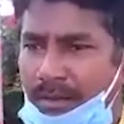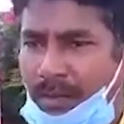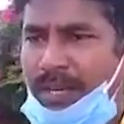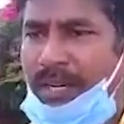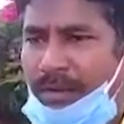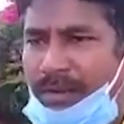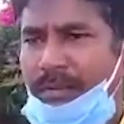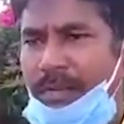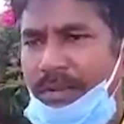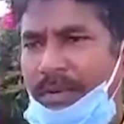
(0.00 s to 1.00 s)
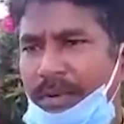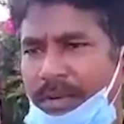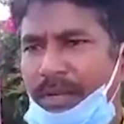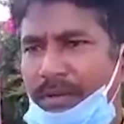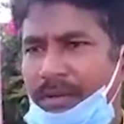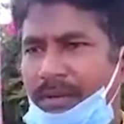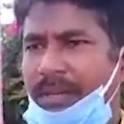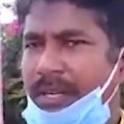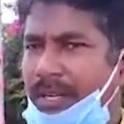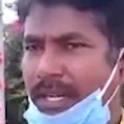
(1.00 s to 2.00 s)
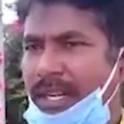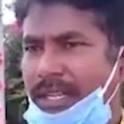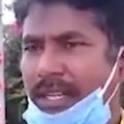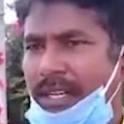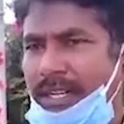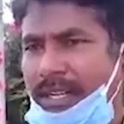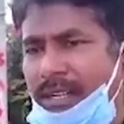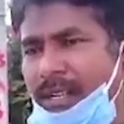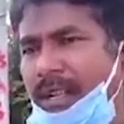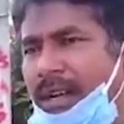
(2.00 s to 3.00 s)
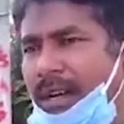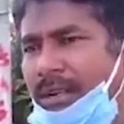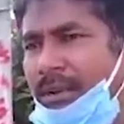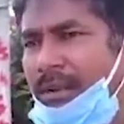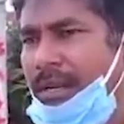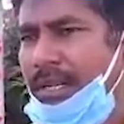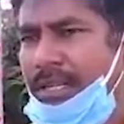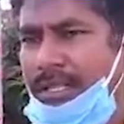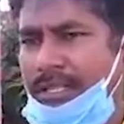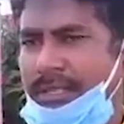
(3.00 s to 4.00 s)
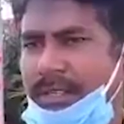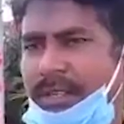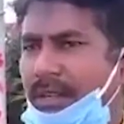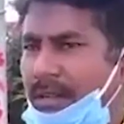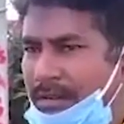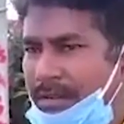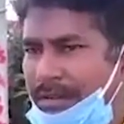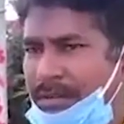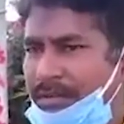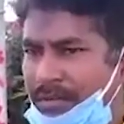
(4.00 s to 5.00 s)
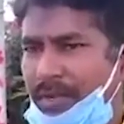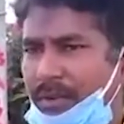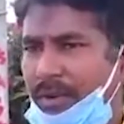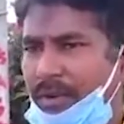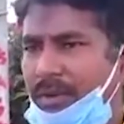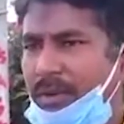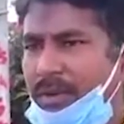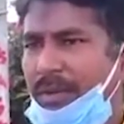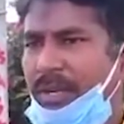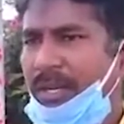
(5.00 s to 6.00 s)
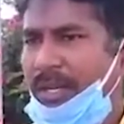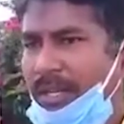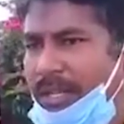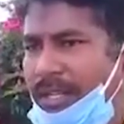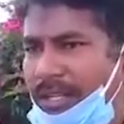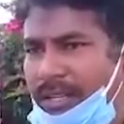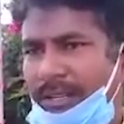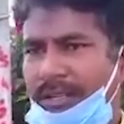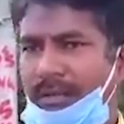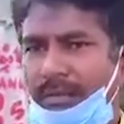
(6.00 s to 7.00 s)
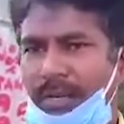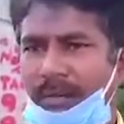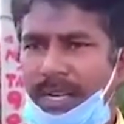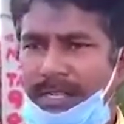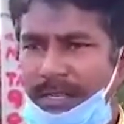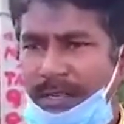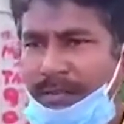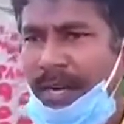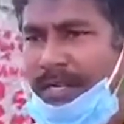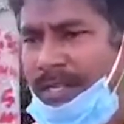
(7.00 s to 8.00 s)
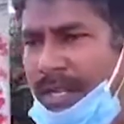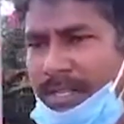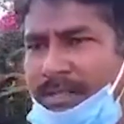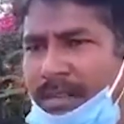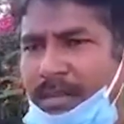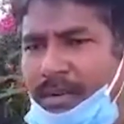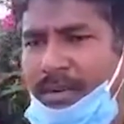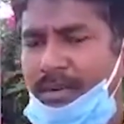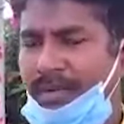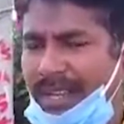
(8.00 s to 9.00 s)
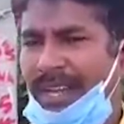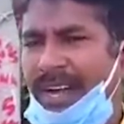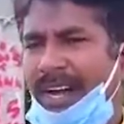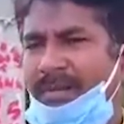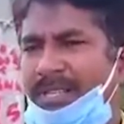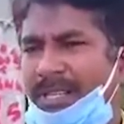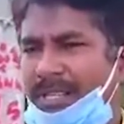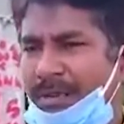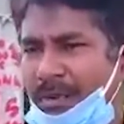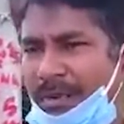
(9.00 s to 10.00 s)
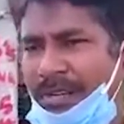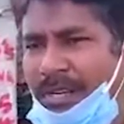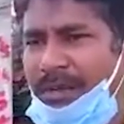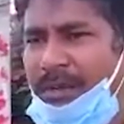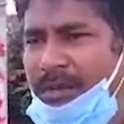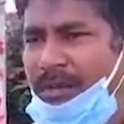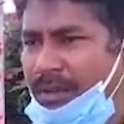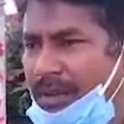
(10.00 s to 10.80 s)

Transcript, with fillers: పూట గడవకు ఇబ్బంది పడుతున్నారు వీళ్ళందరినీ ఆదుకోవాలని కోరుకుంటూ ఇది మన మాజీ మాజీ శాసనసభ్యులు ఆమంచి కృష్ణమోహన్ గారు